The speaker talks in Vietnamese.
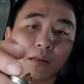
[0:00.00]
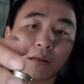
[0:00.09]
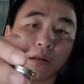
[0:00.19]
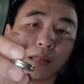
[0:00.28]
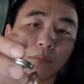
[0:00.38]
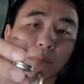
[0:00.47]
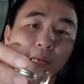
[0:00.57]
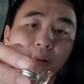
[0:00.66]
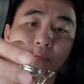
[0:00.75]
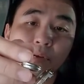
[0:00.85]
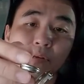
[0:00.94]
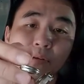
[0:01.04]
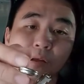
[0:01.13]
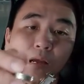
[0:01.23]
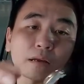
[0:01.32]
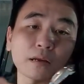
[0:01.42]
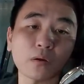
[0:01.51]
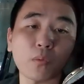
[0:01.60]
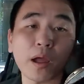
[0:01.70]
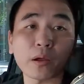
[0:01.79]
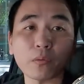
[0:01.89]
nó tách biệt ra với cái phần
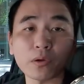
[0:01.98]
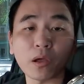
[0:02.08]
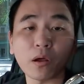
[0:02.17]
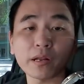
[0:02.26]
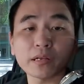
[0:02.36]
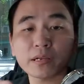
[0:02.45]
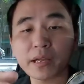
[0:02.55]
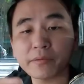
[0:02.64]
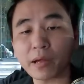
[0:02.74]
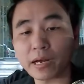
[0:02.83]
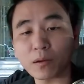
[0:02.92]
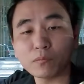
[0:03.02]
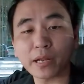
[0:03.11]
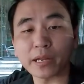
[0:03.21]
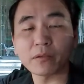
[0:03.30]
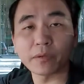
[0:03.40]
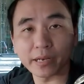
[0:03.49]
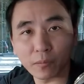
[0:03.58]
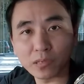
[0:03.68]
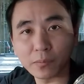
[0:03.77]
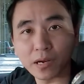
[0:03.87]
ngoài của vỏ nên cái phần nóng này nó bị
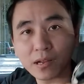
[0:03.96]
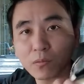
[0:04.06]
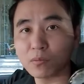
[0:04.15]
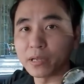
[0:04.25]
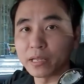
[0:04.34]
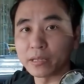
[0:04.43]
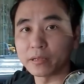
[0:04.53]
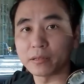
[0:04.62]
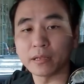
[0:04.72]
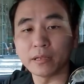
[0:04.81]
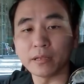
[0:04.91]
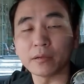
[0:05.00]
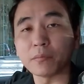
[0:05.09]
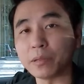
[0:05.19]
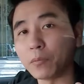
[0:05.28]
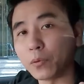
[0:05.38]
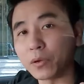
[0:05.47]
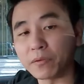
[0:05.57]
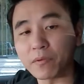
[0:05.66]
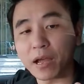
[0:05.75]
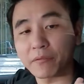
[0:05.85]
nóng nhưng mà nó không bị bị mùi
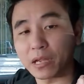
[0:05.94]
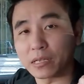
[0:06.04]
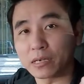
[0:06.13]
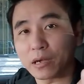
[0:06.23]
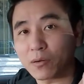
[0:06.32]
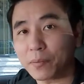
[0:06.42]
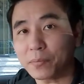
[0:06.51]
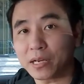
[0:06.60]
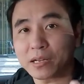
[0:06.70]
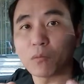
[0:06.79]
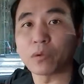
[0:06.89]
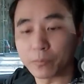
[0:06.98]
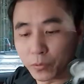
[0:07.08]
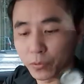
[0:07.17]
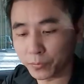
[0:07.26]
và phần nhựa cao cấp nó không bị mùi